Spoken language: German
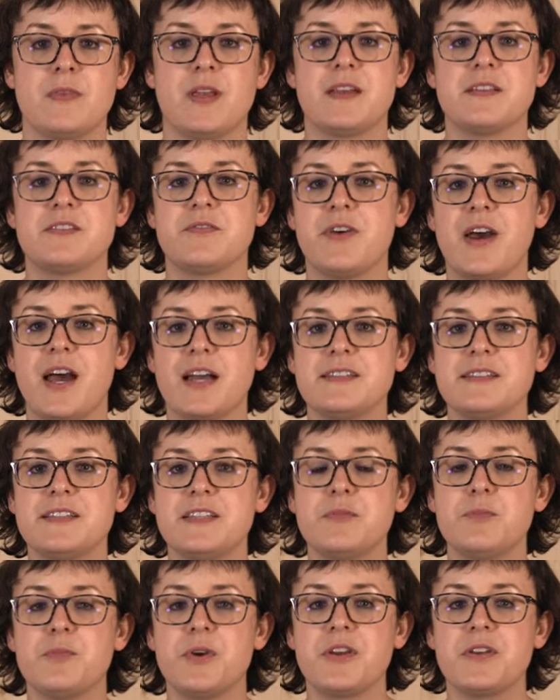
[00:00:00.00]
Als
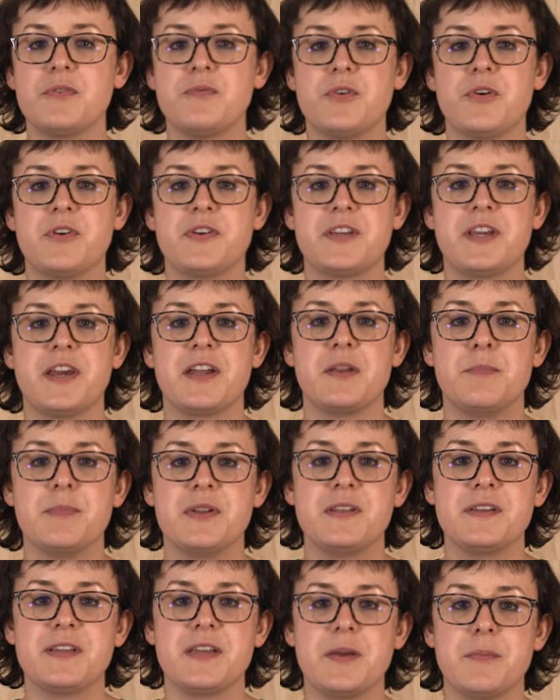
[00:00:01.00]
Fazit möchten wir euch gerne
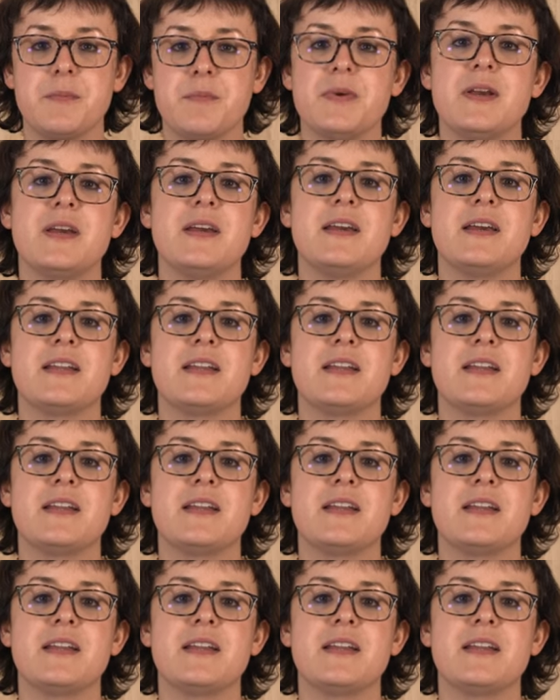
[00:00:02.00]
mitgeben,